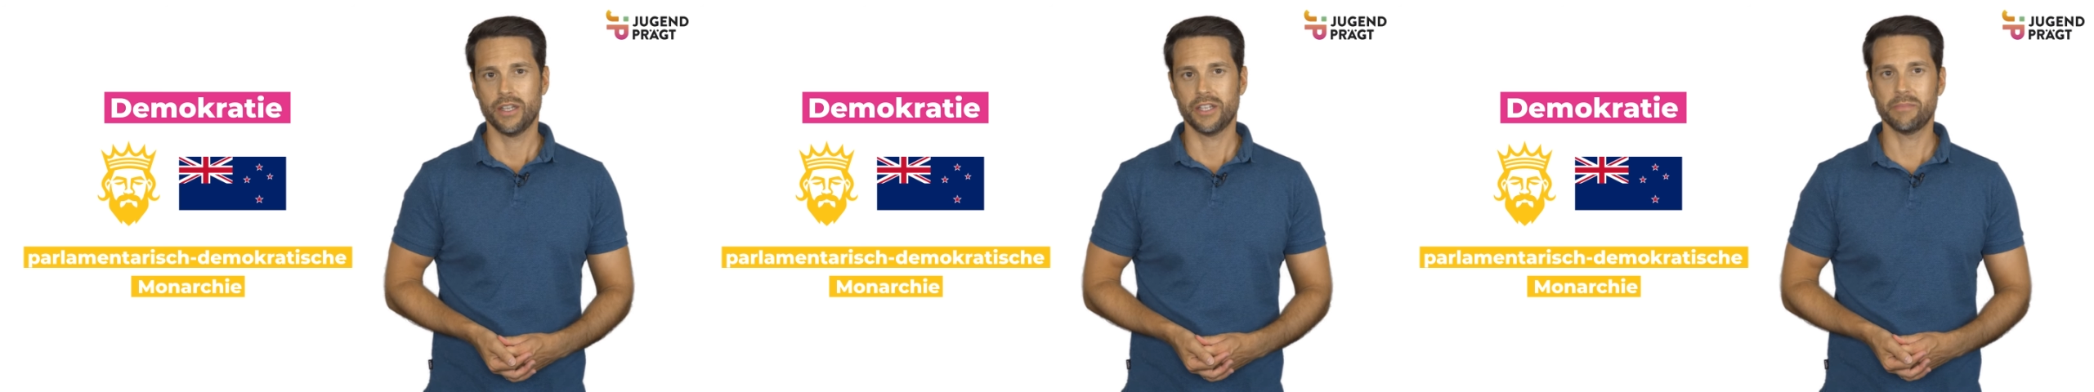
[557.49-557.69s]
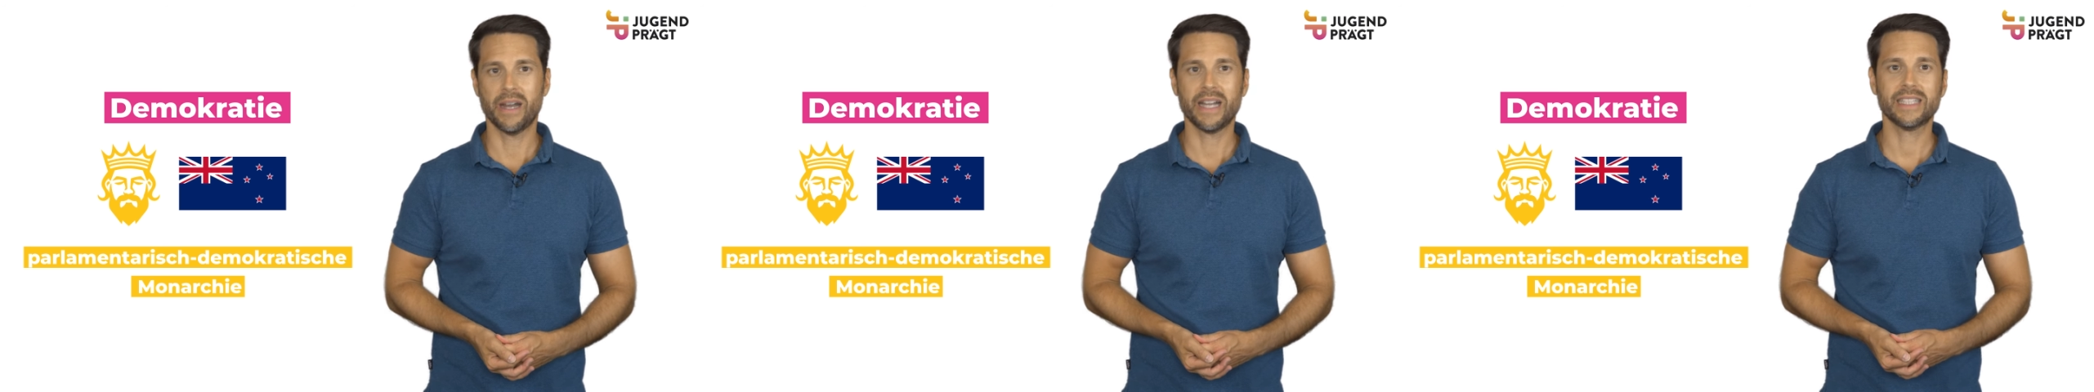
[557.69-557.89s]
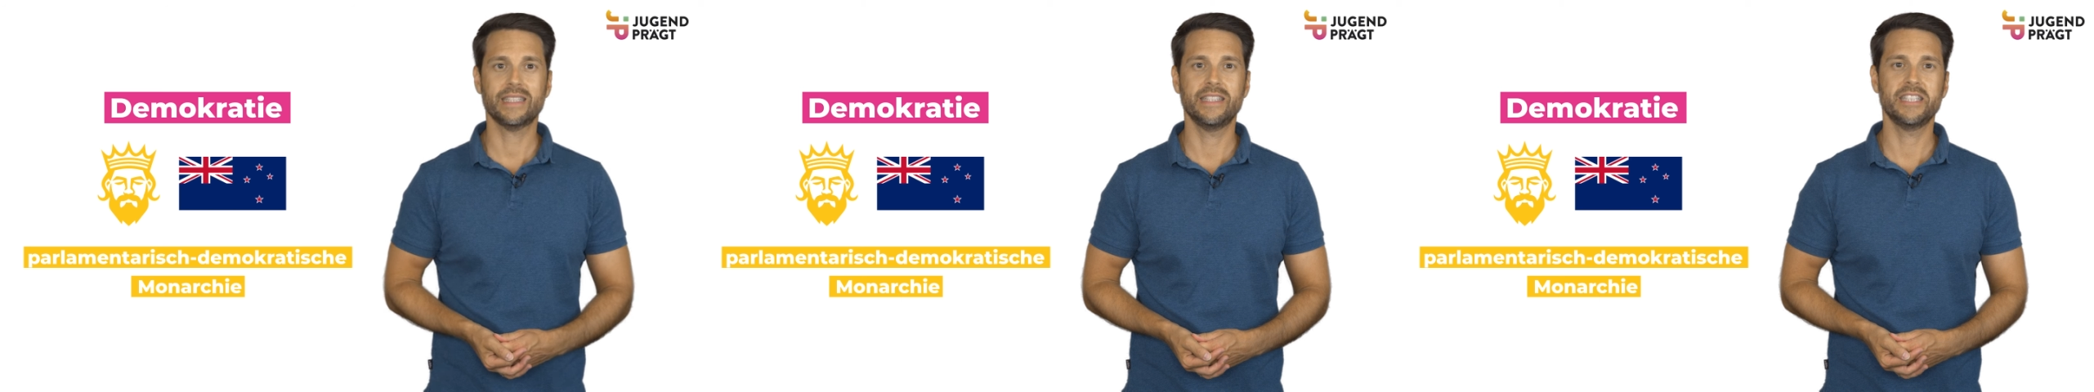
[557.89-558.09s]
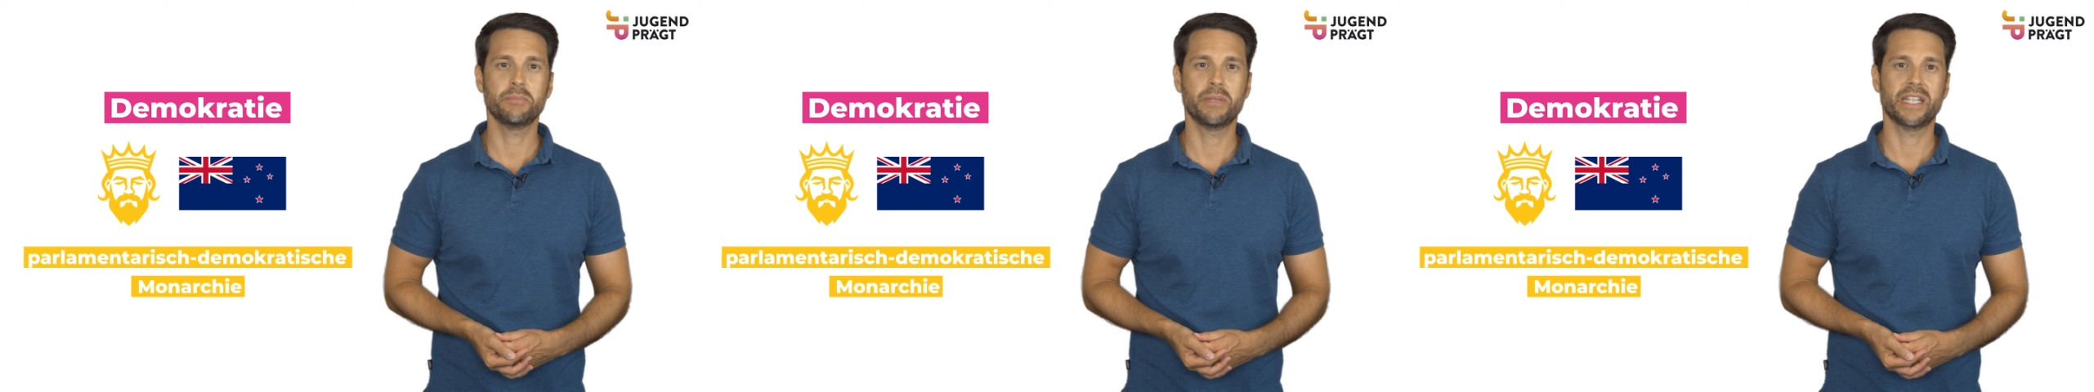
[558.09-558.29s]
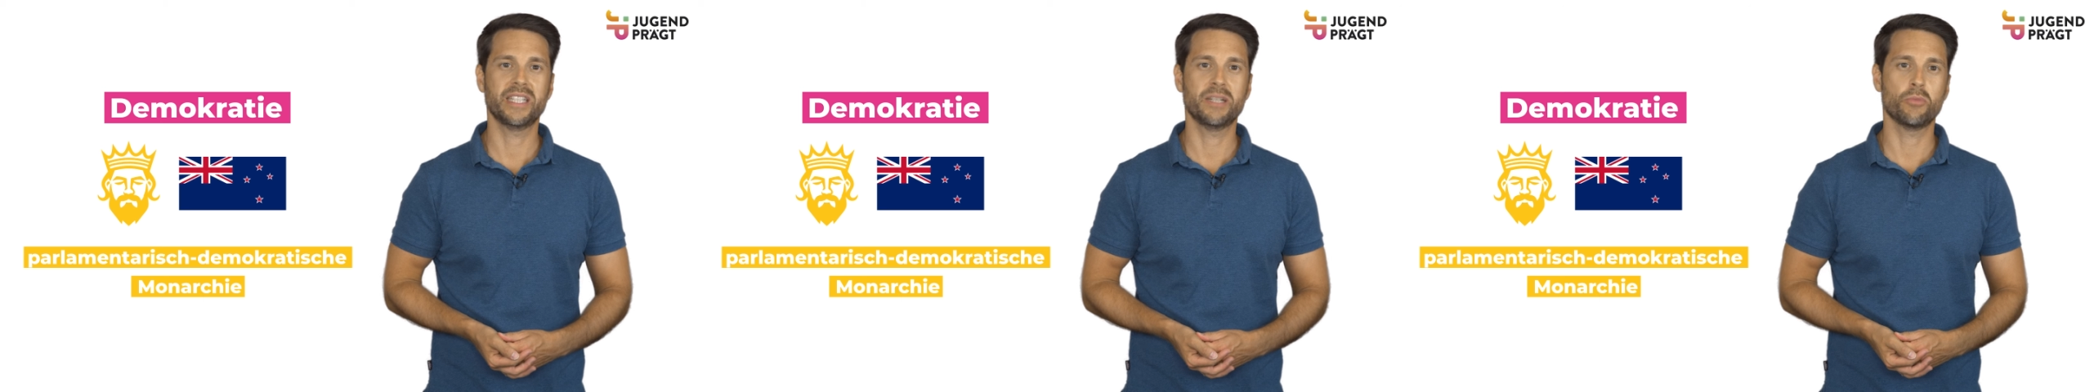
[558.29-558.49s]
Die Macht liegt
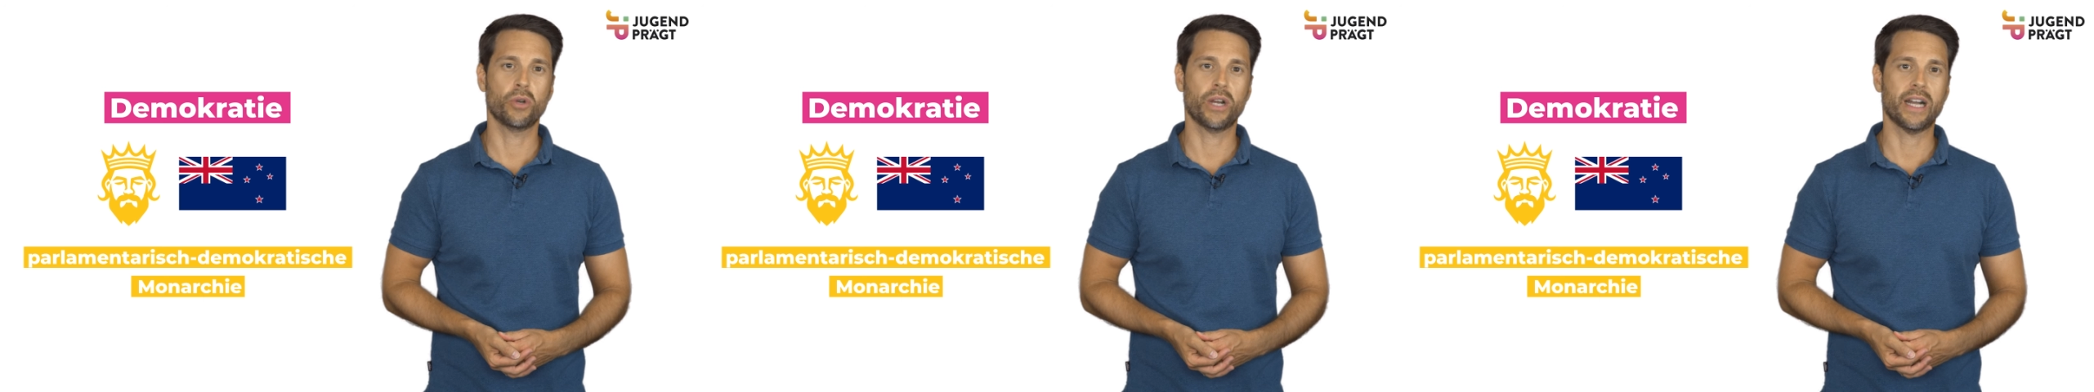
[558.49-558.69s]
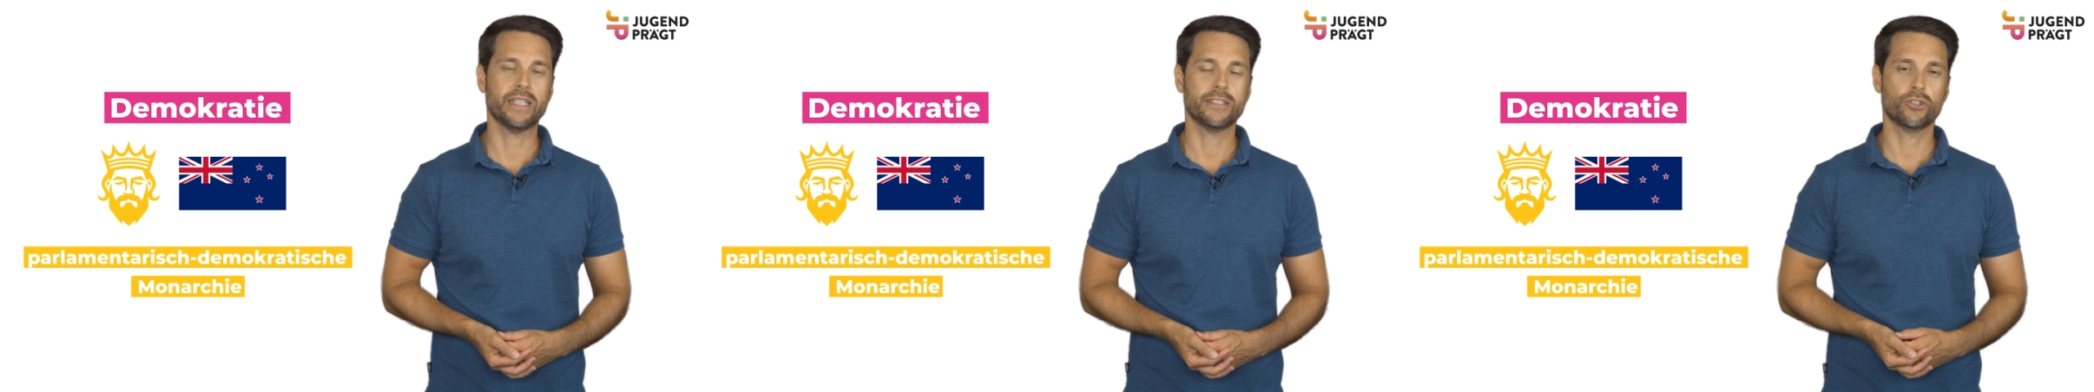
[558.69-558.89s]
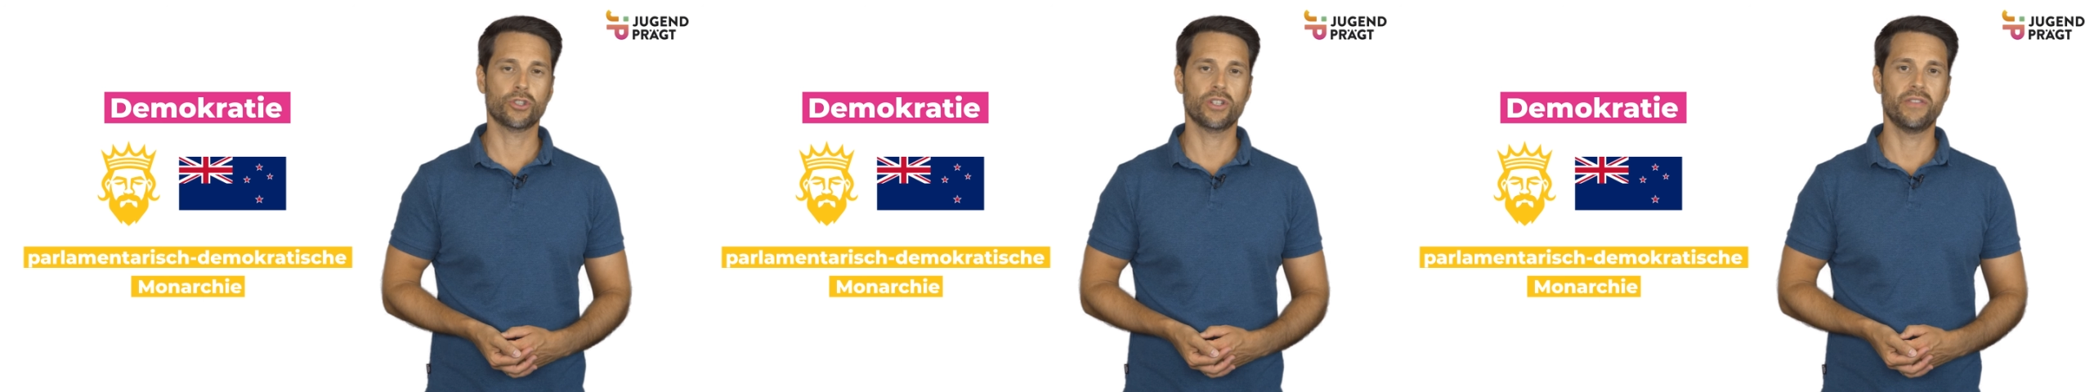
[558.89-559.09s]
bei den demokratisch